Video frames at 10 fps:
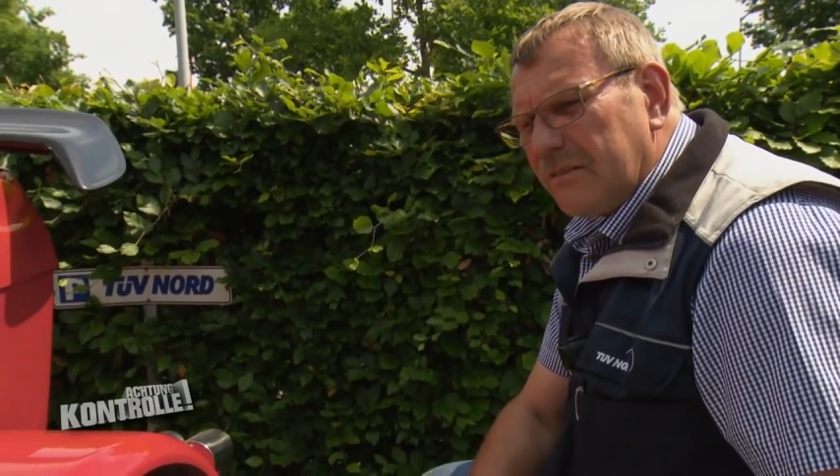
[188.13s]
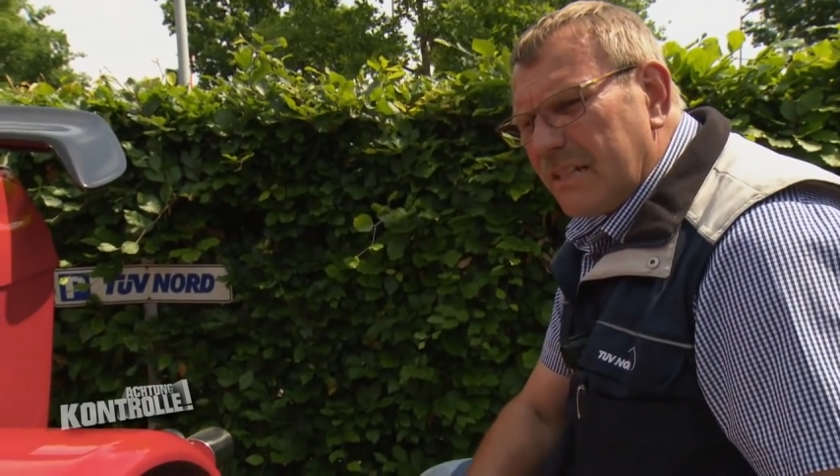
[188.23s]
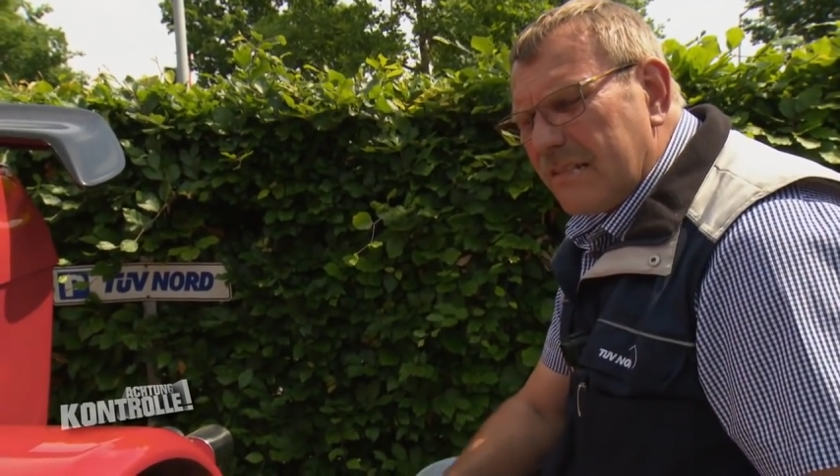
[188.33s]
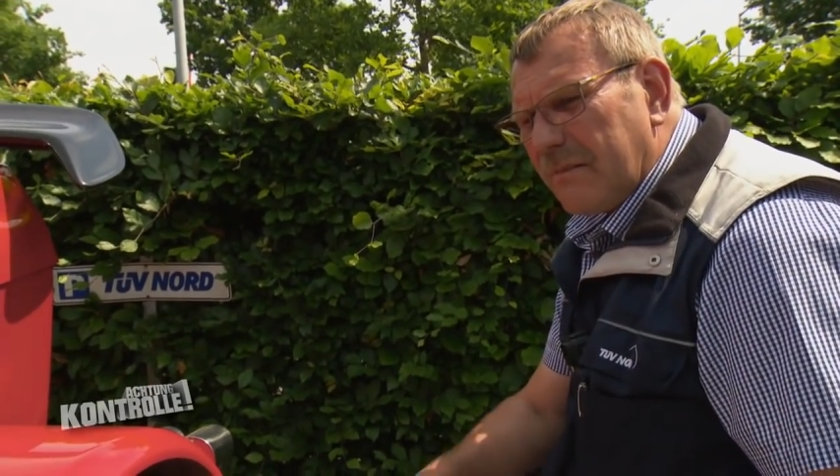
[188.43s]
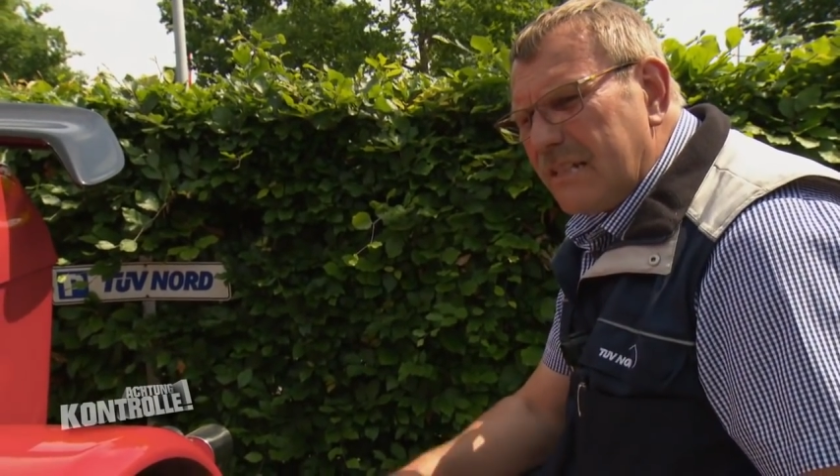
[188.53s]
Und
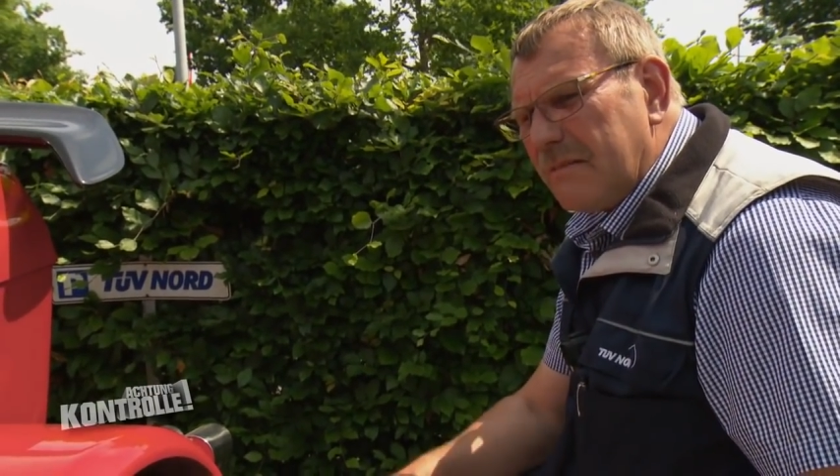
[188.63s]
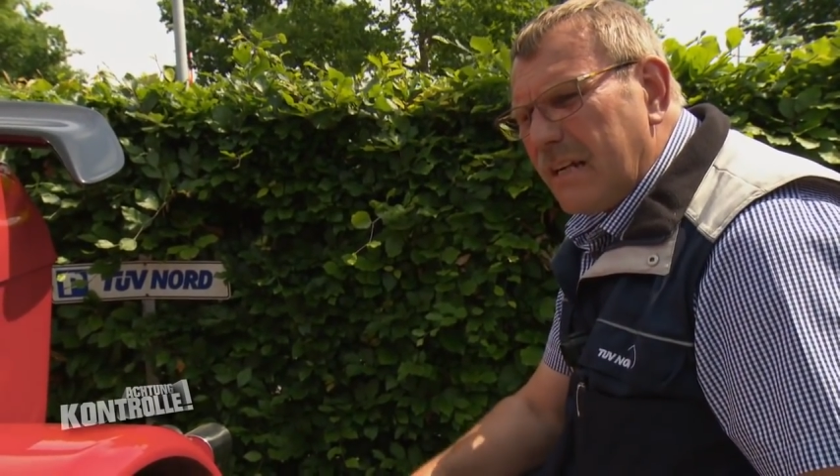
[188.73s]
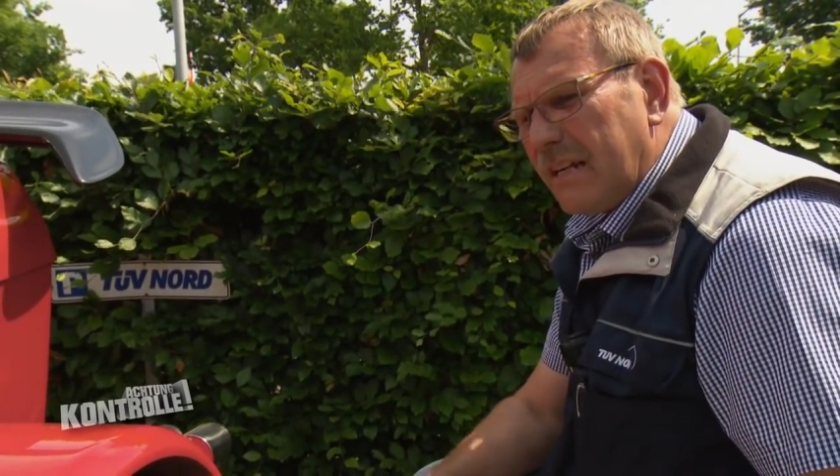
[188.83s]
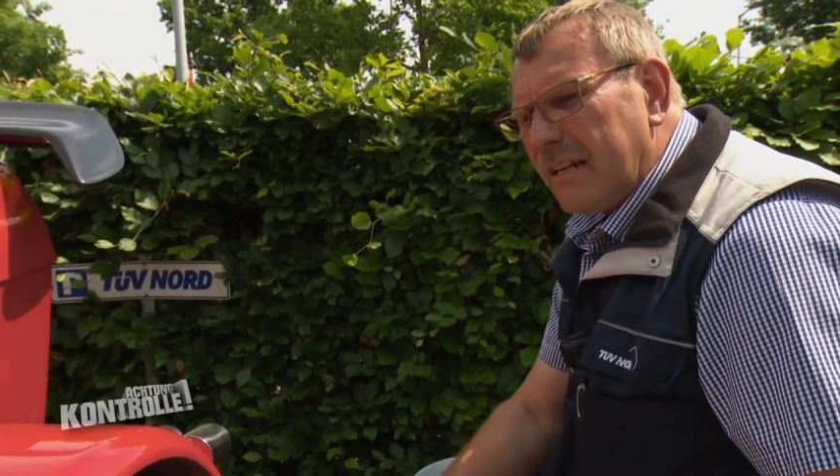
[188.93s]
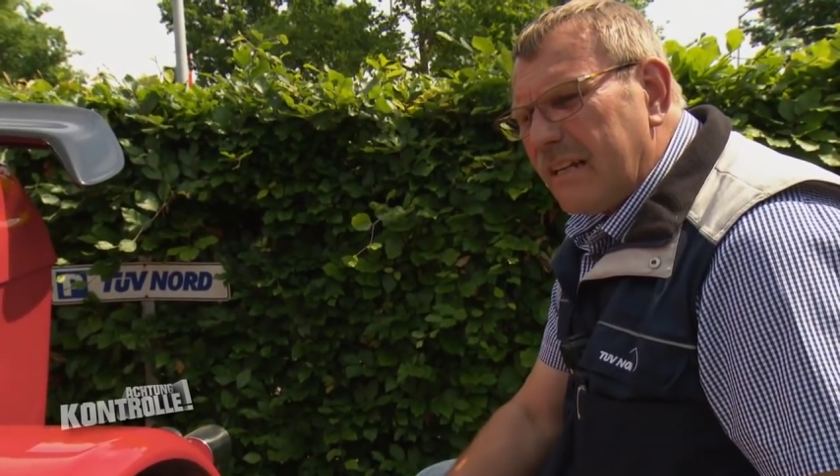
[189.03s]
das zweite
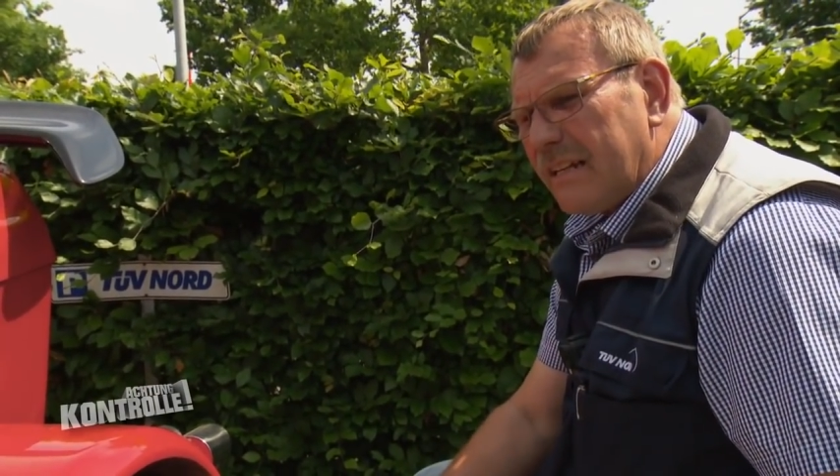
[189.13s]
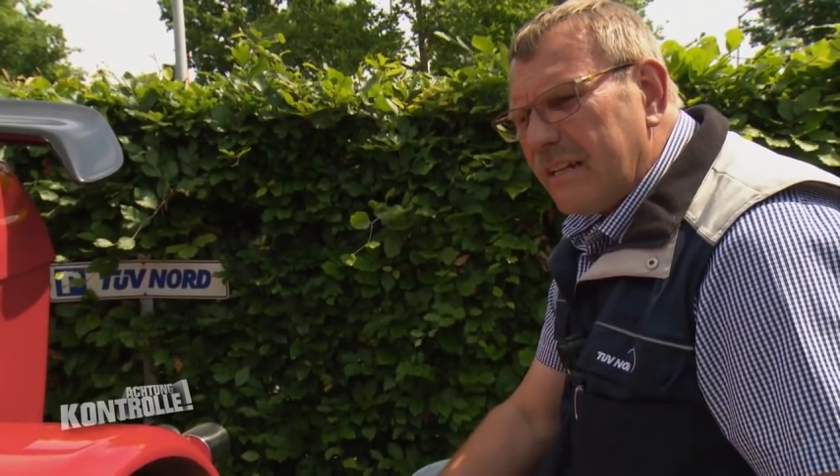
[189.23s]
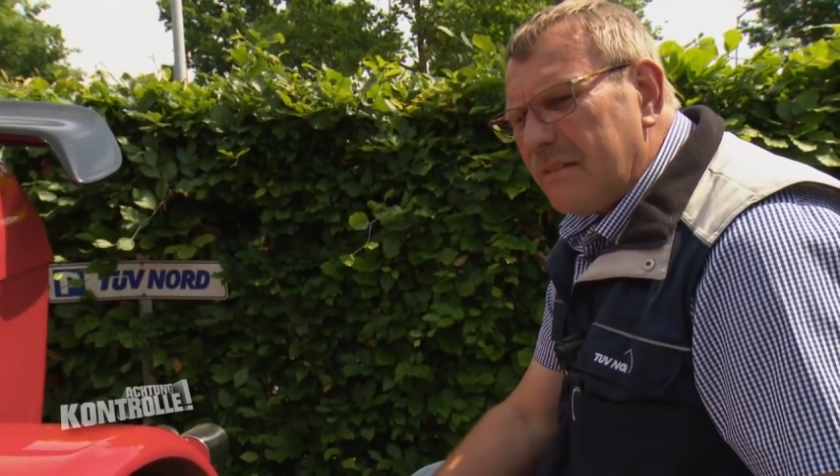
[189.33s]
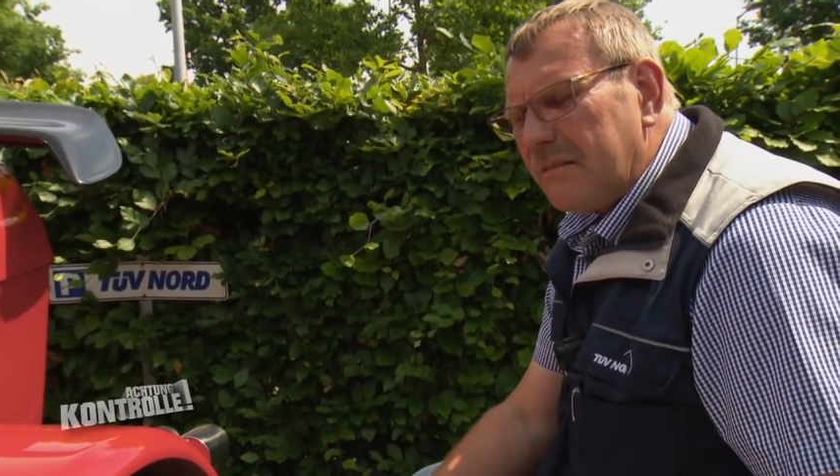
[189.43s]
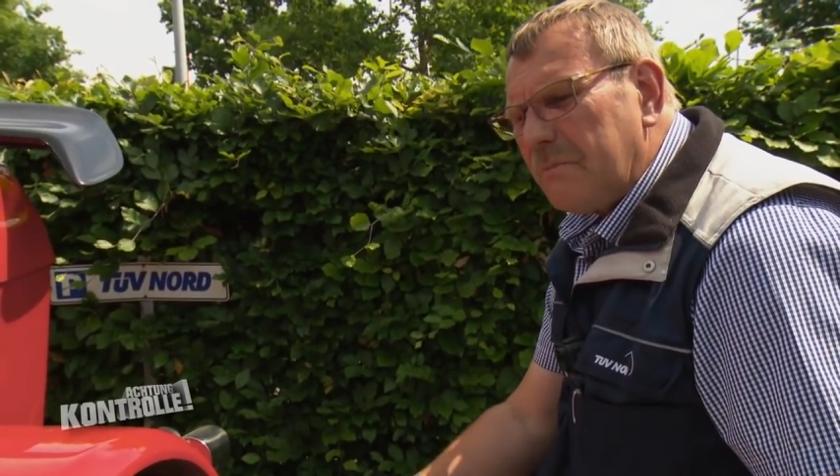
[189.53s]

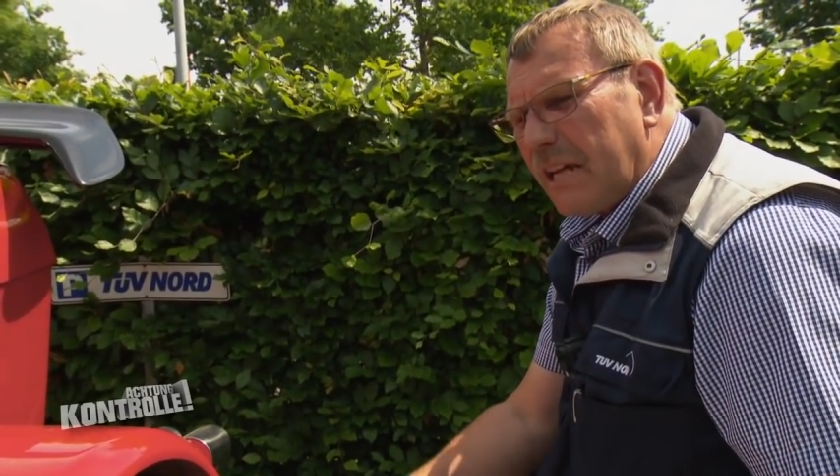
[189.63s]
Mal äh,